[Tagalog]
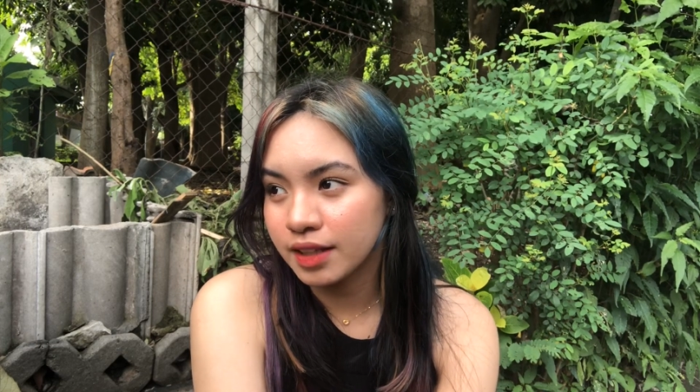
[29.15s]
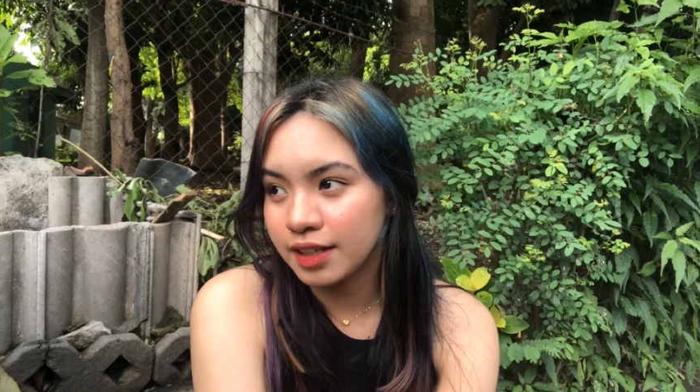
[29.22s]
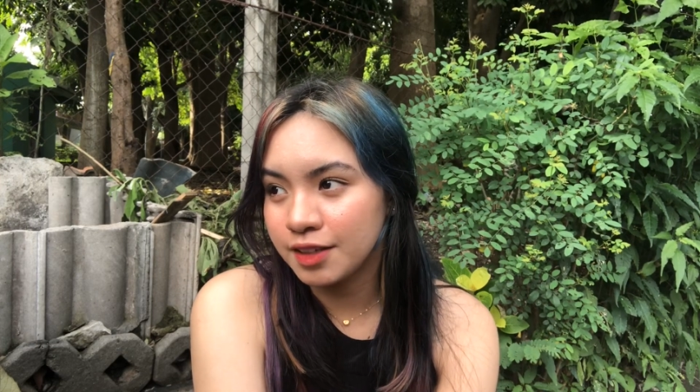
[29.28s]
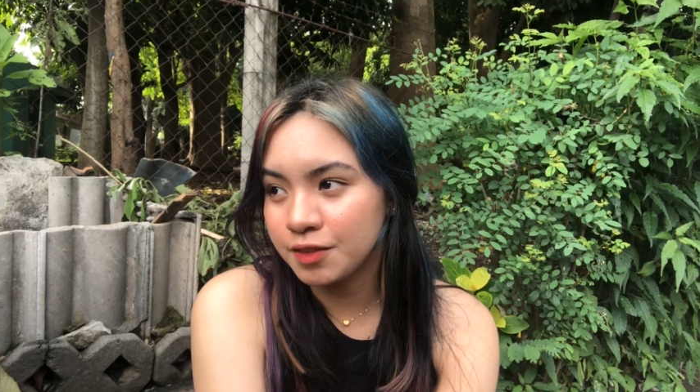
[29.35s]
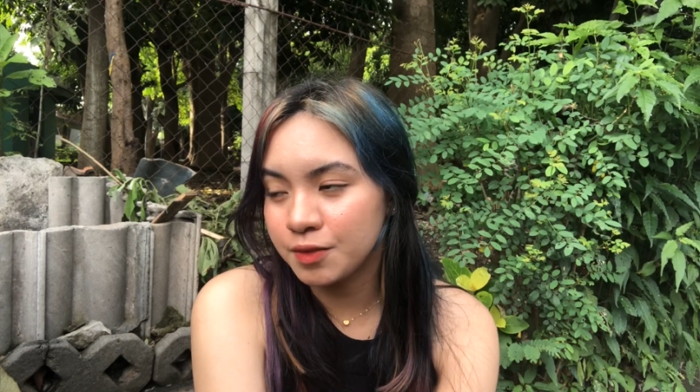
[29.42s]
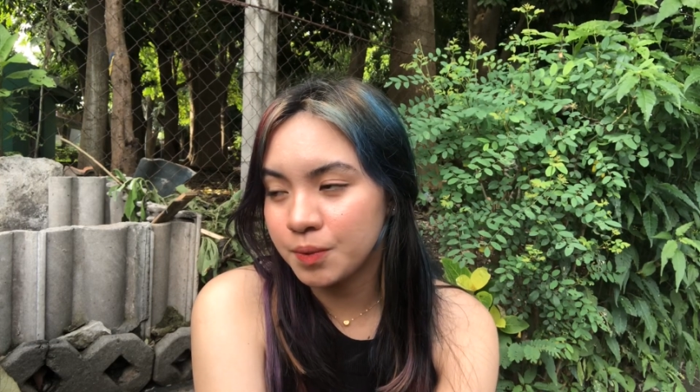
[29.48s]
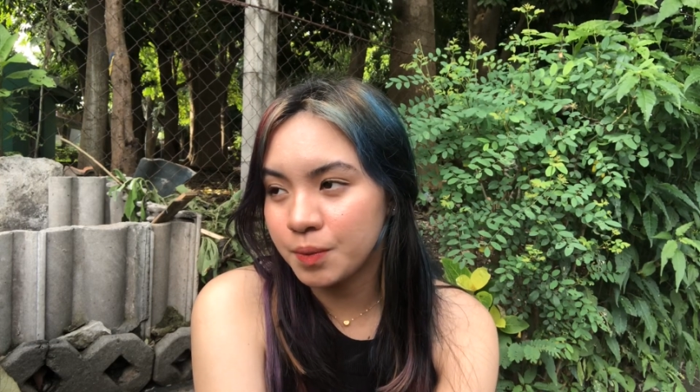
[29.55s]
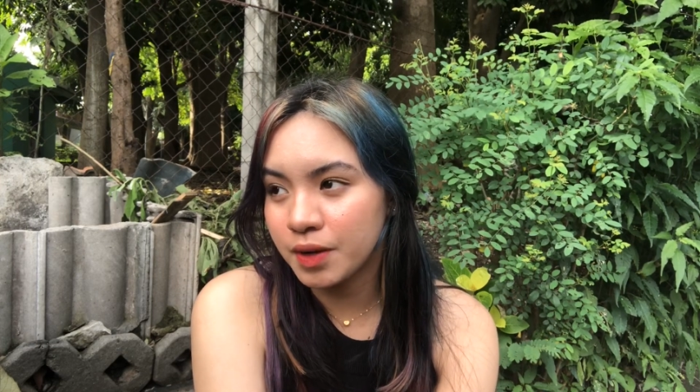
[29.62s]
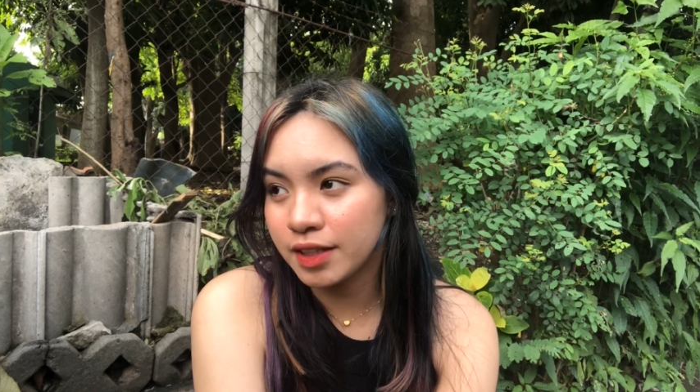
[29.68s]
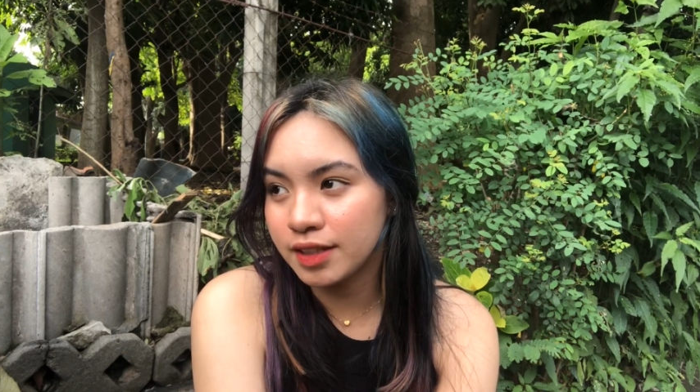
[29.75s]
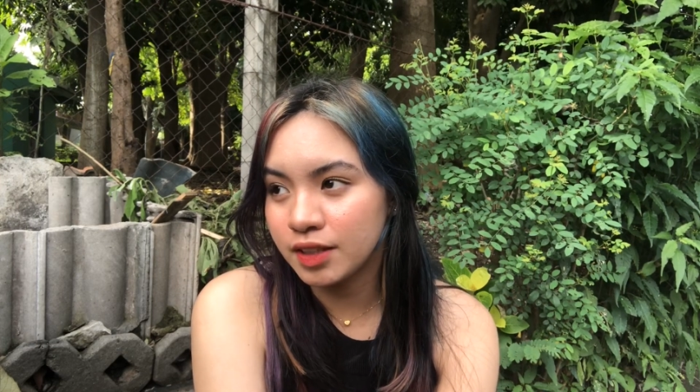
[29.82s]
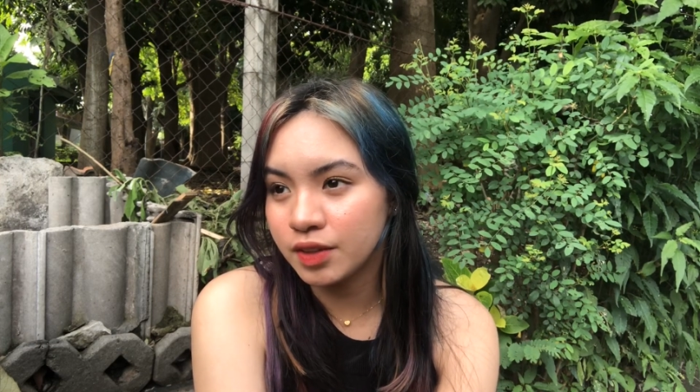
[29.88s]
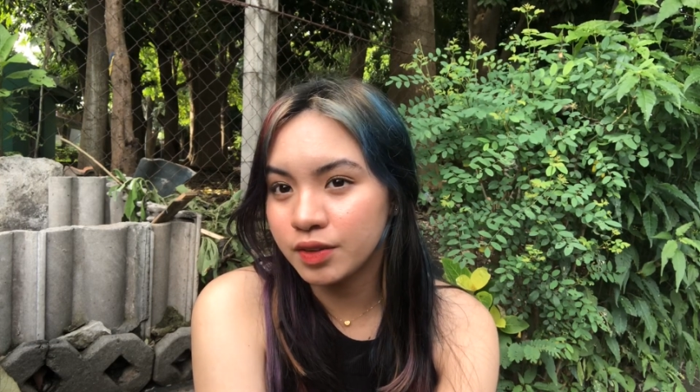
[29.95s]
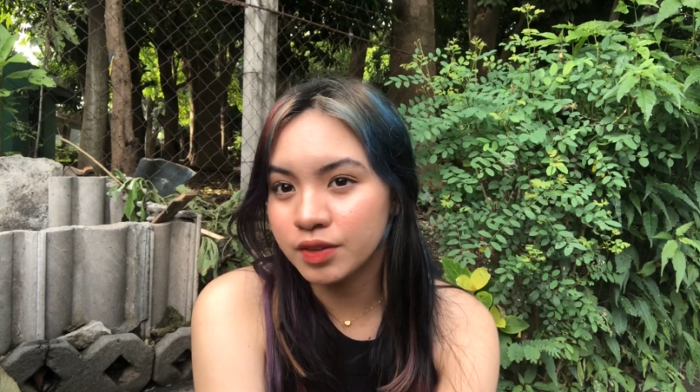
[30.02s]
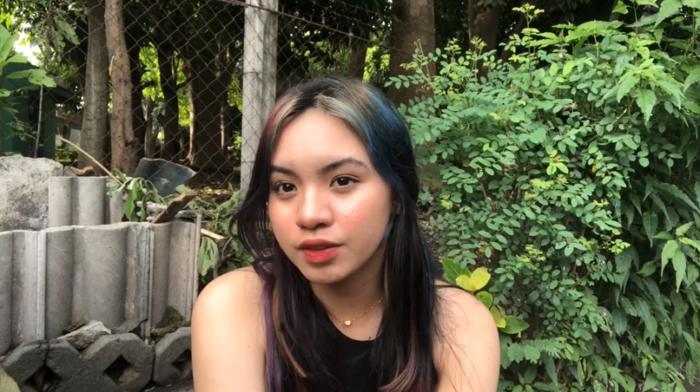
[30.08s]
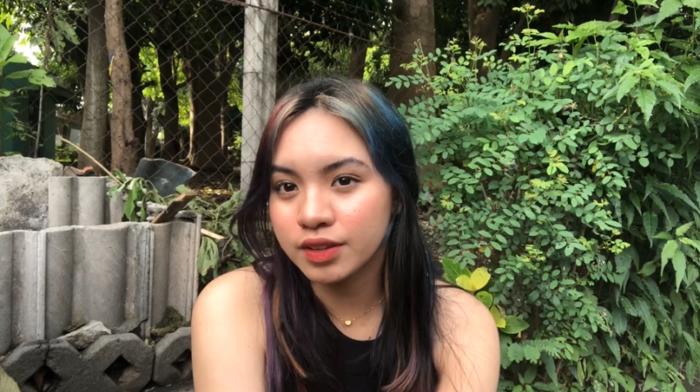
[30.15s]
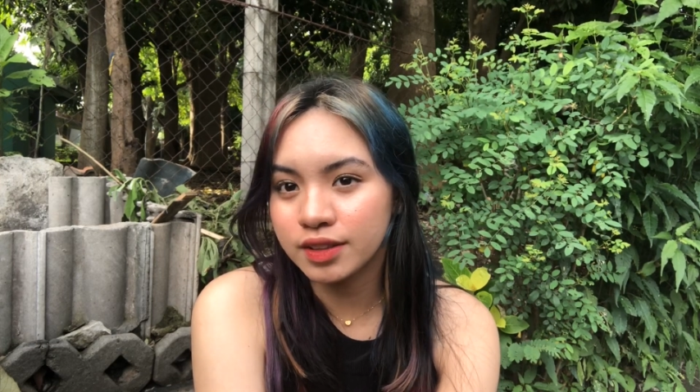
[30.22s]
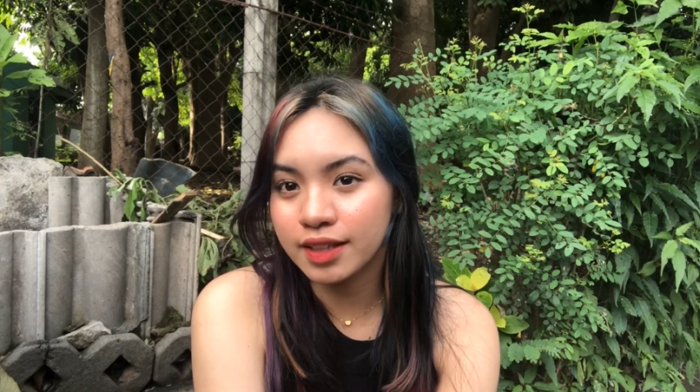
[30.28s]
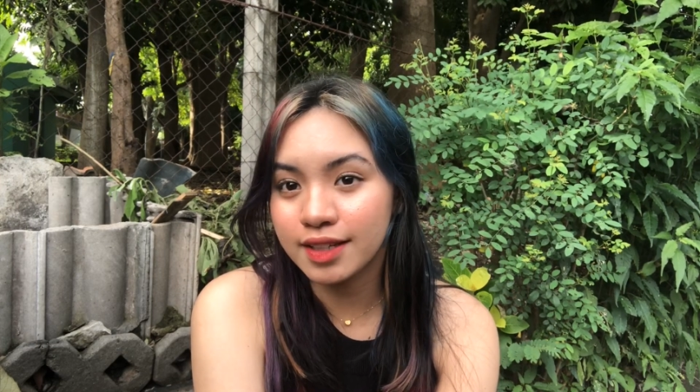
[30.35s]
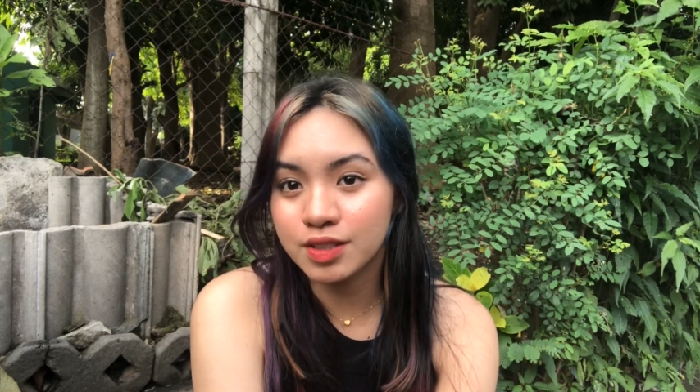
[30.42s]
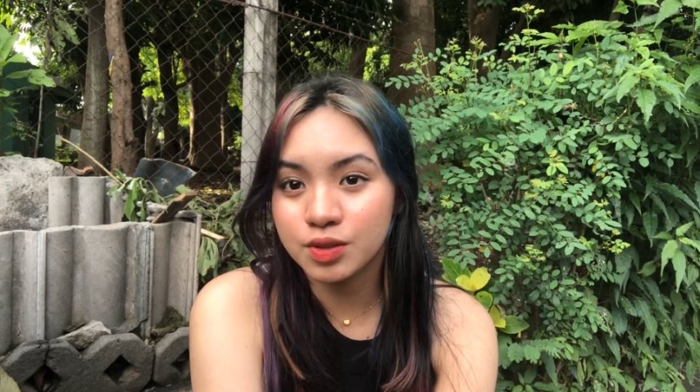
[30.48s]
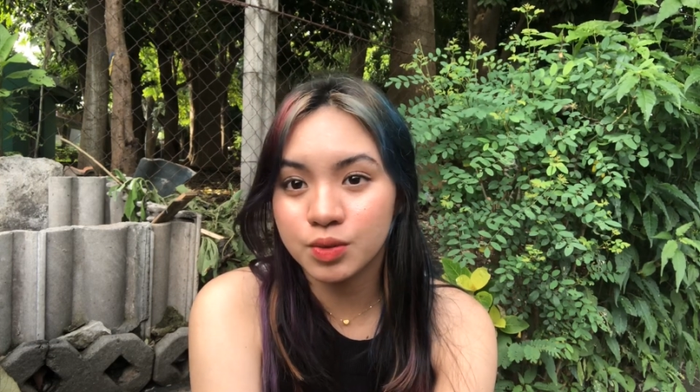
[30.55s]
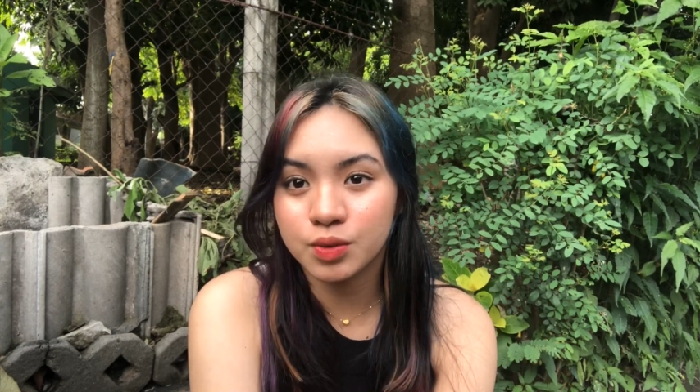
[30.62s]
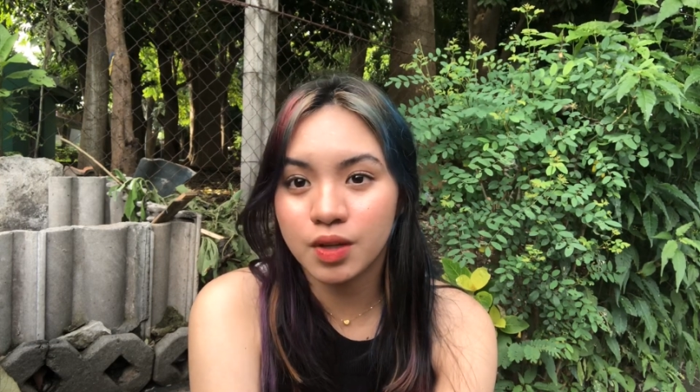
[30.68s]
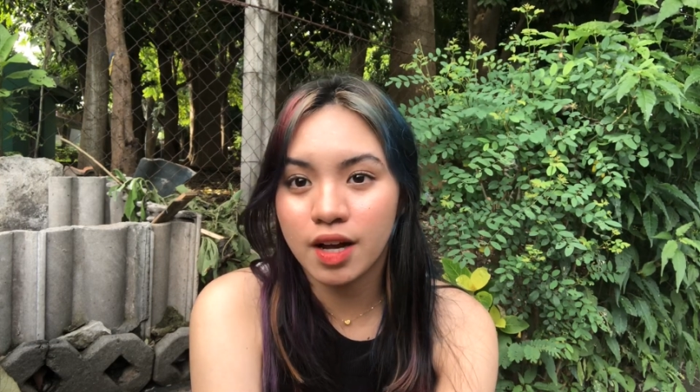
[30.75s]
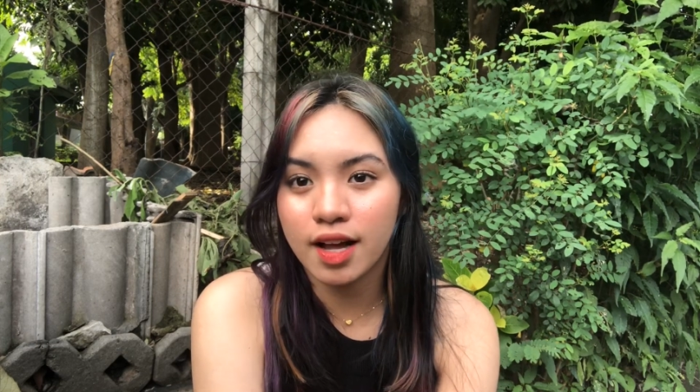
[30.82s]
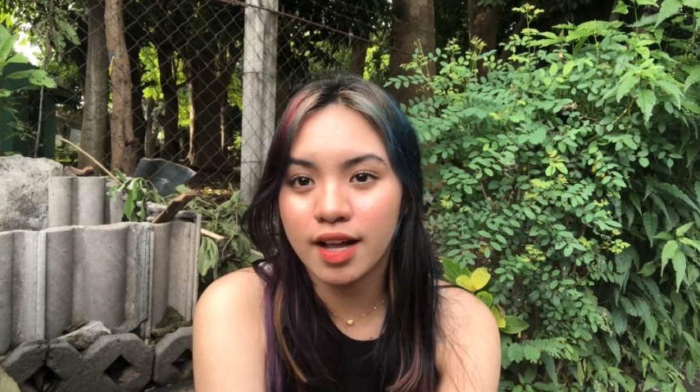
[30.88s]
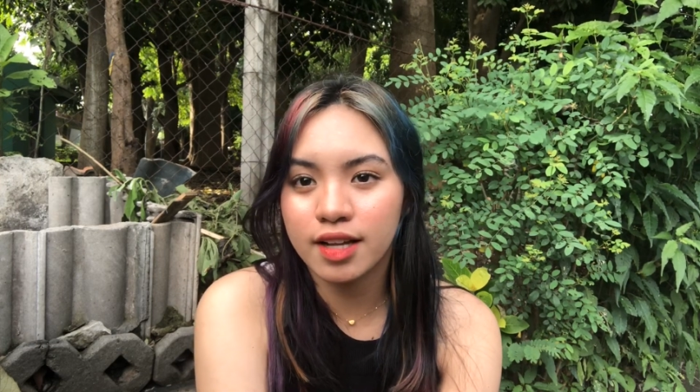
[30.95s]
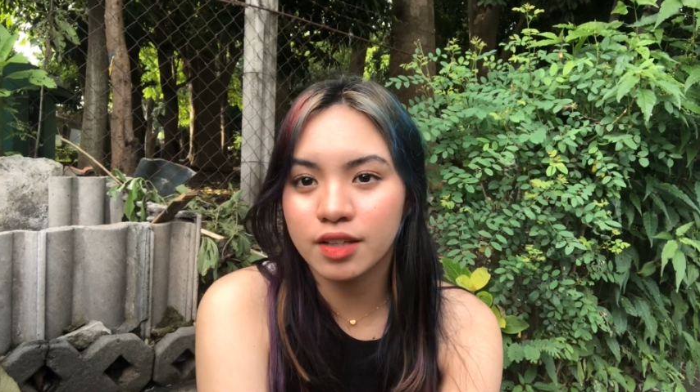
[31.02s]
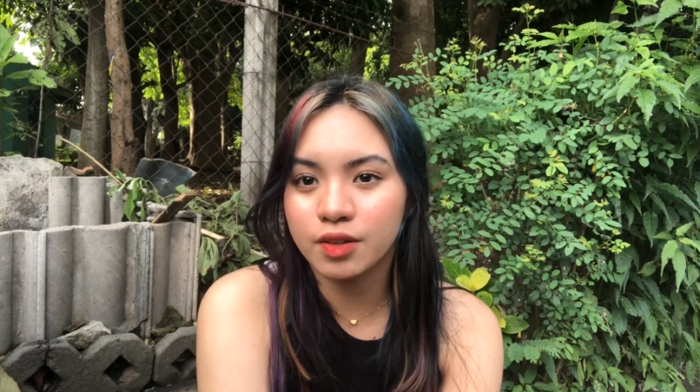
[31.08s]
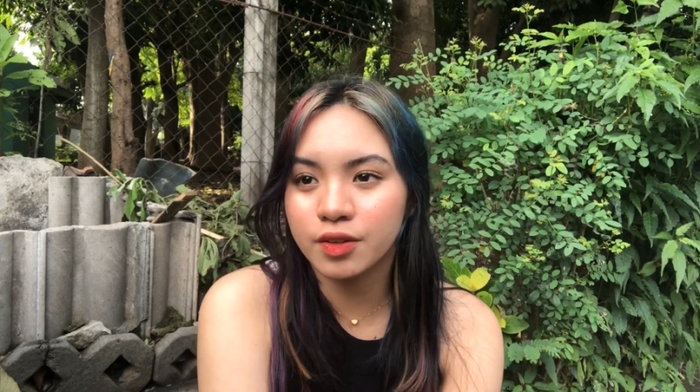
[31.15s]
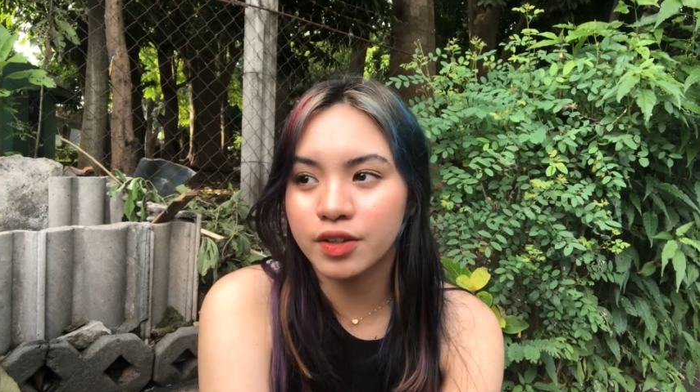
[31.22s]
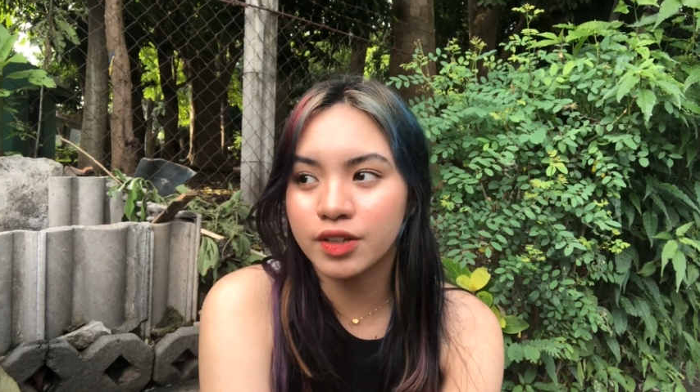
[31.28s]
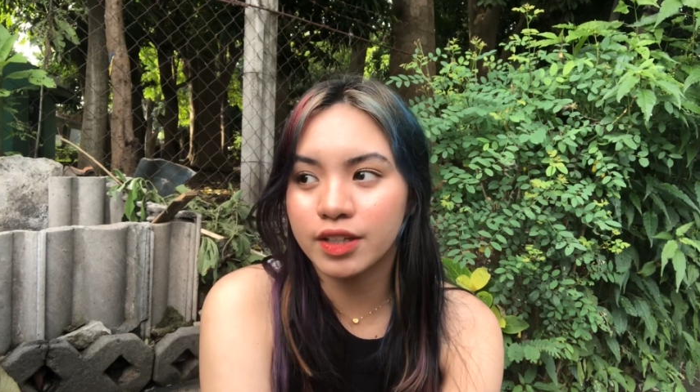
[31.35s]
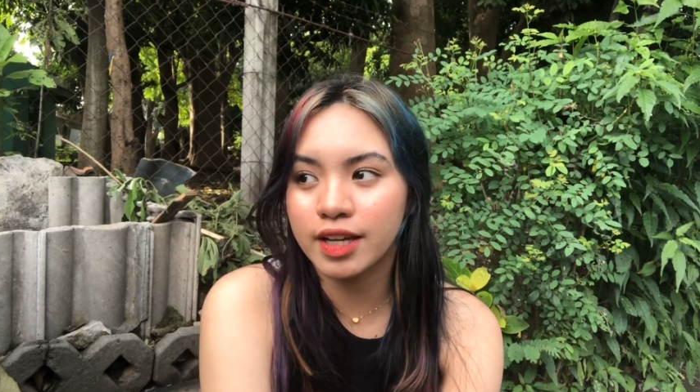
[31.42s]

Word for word: if pwede yun kasuhan or